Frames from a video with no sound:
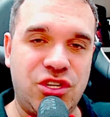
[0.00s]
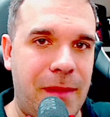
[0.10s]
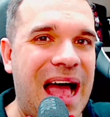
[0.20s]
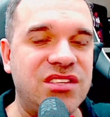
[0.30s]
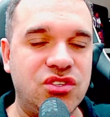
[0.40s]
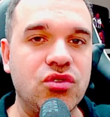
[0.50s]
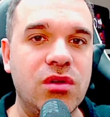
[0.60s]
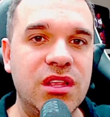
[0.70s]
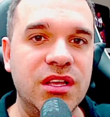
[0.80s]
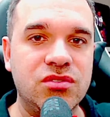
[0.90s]
base de
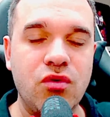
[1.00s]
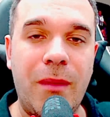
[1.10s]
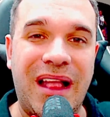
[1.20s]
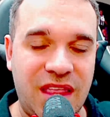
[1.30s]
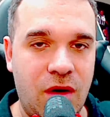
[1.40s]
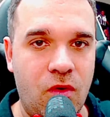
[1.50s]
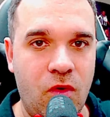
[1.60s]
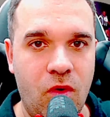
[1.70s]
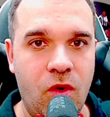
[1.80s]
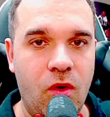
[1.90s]
goleiros. O Matheus,
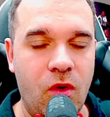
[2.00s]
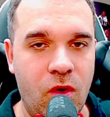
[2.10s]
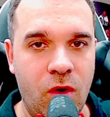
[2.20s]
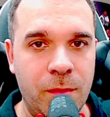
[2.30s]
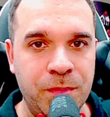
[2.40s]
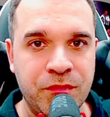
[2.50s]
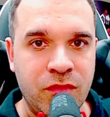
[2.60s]
o, o,